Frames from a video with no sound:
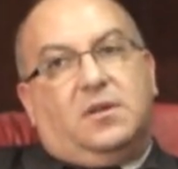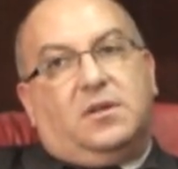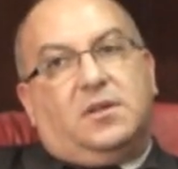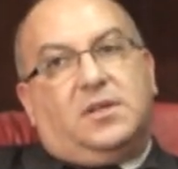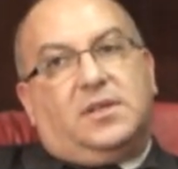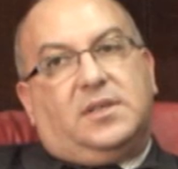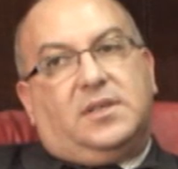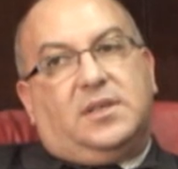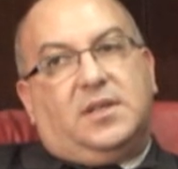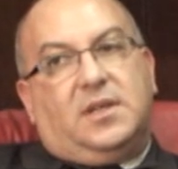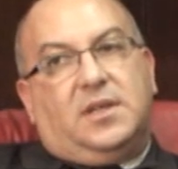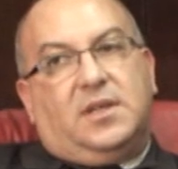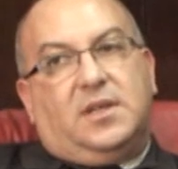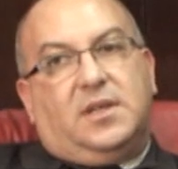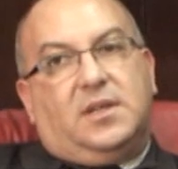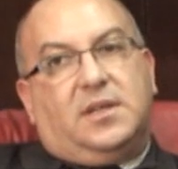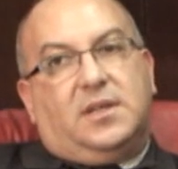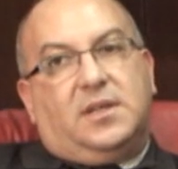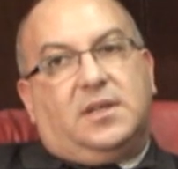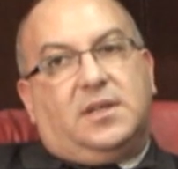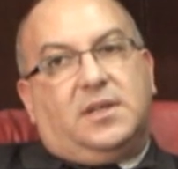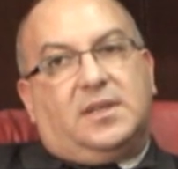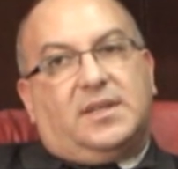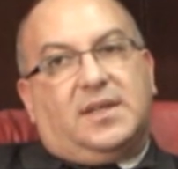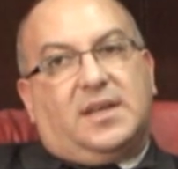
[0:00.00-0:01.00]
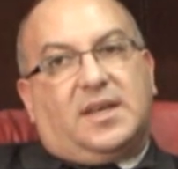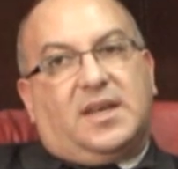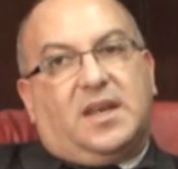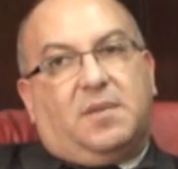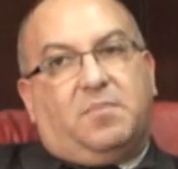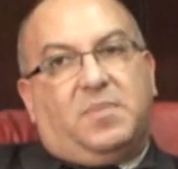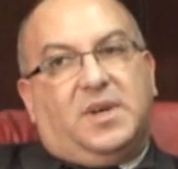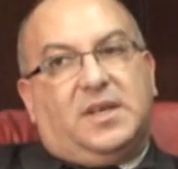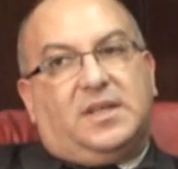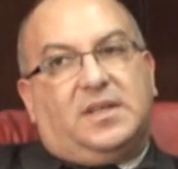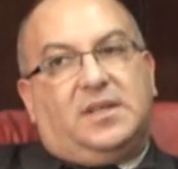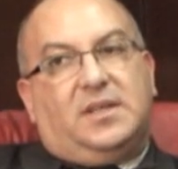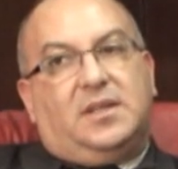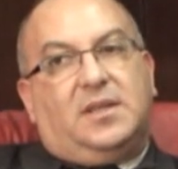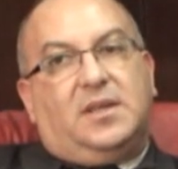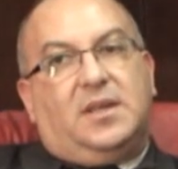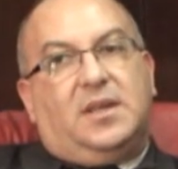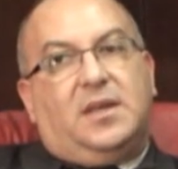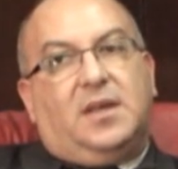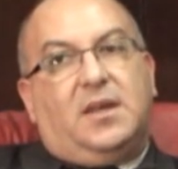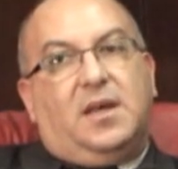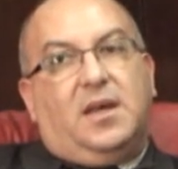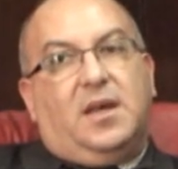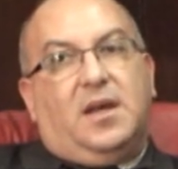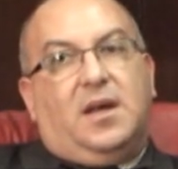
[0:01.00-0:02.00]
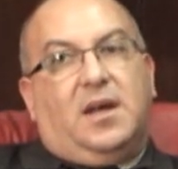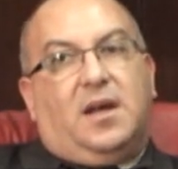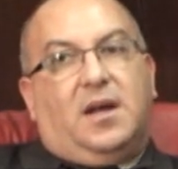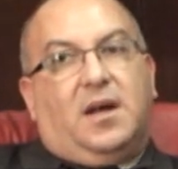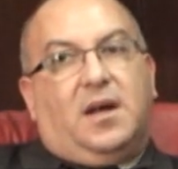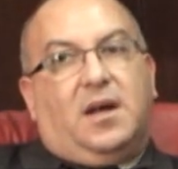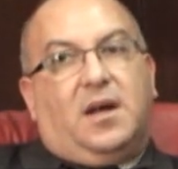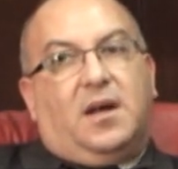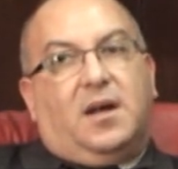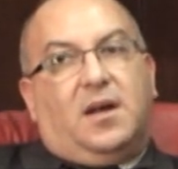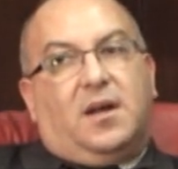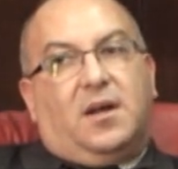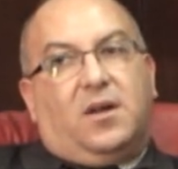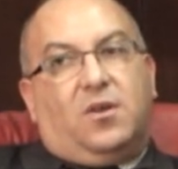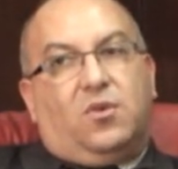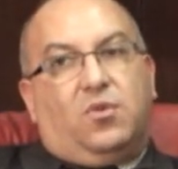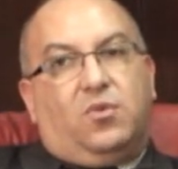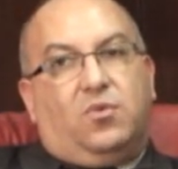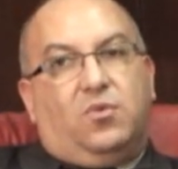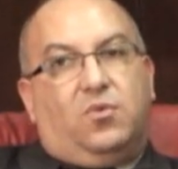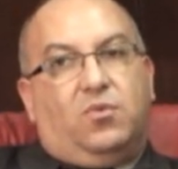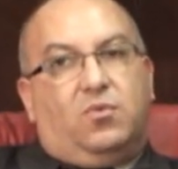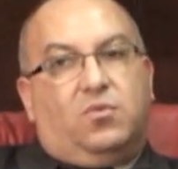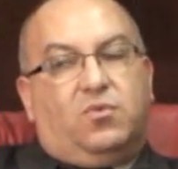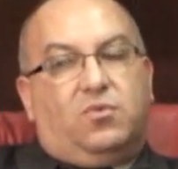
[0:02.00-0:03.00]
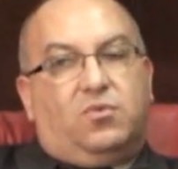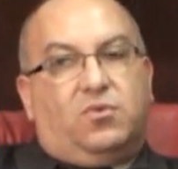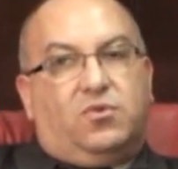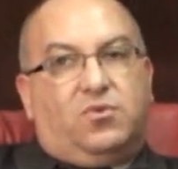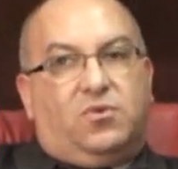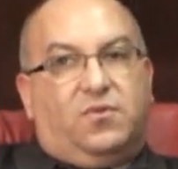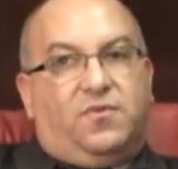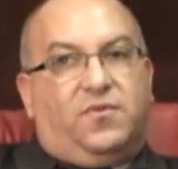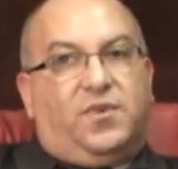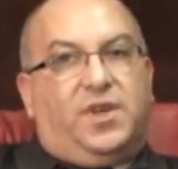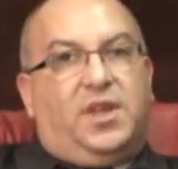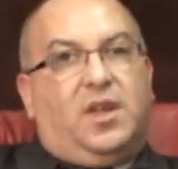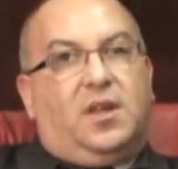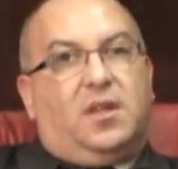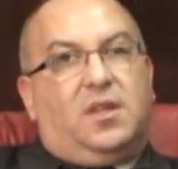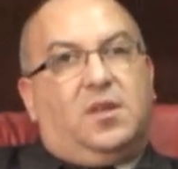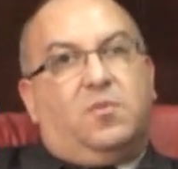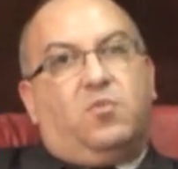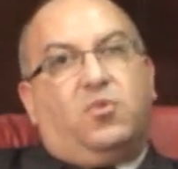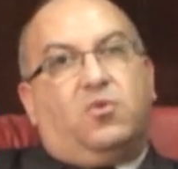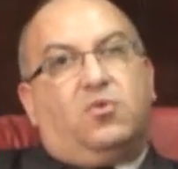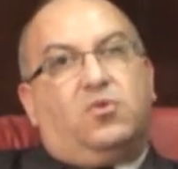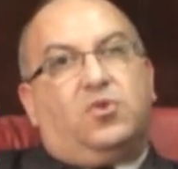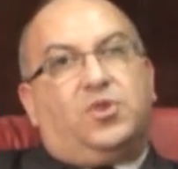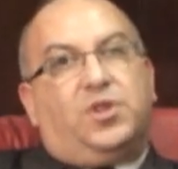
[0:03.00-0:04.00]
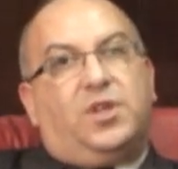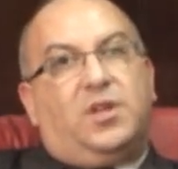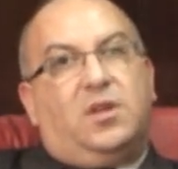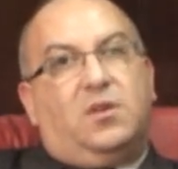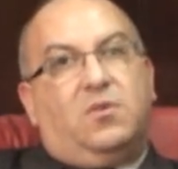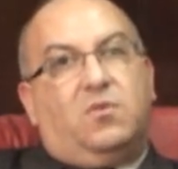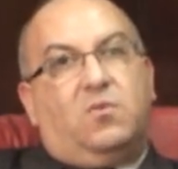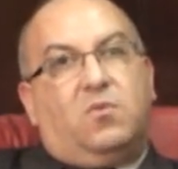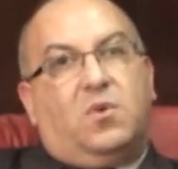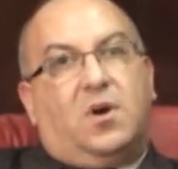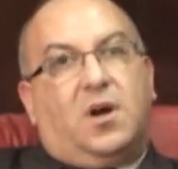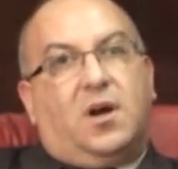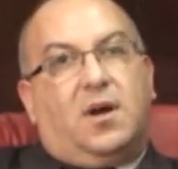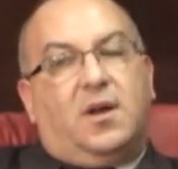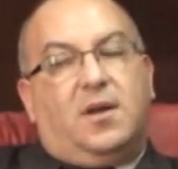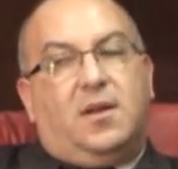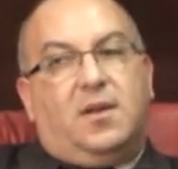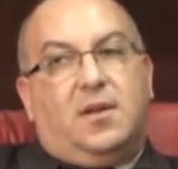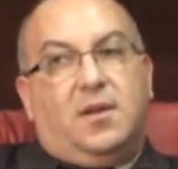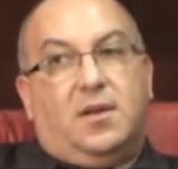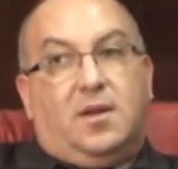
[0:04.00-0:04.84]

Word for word: C'est sa capacité à nous offrir des projets ou à